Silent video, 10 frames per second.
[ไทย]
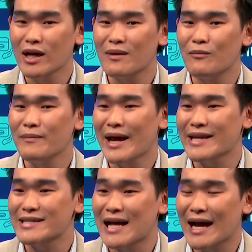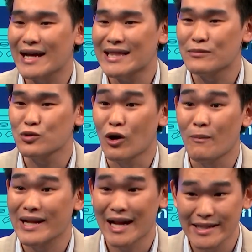รยกเลิกแพ็กเกจราคาต่ำ
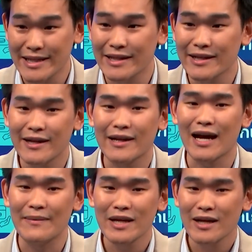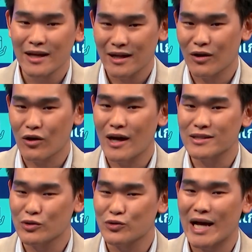สุดออกไปทันทีนะครับแล้
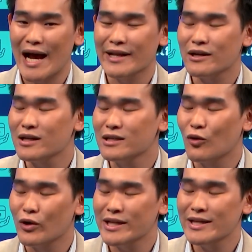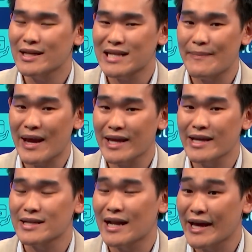วก็ส่วนสุดท้ายนี่ก็คือคนที่ยังใช้
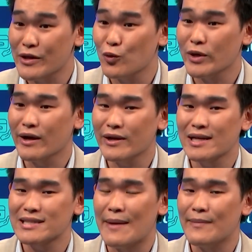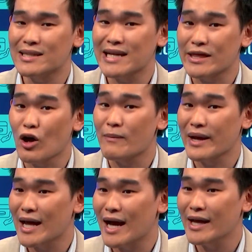แพ็กเกจอะไรอยู่เนี่ยก็ยังสามารถใช้
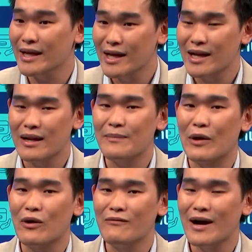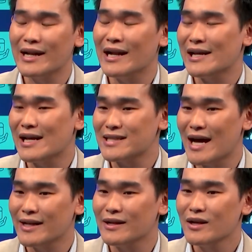ต่อไปได้ นั่นหมายความว่าในระ
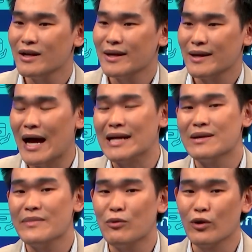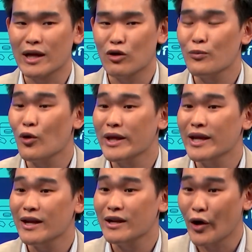ยะสั้นอาจจะมีผลกระทบ
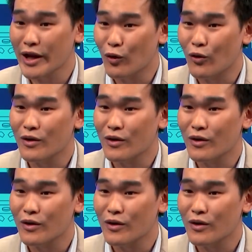ตรงนี้น้อ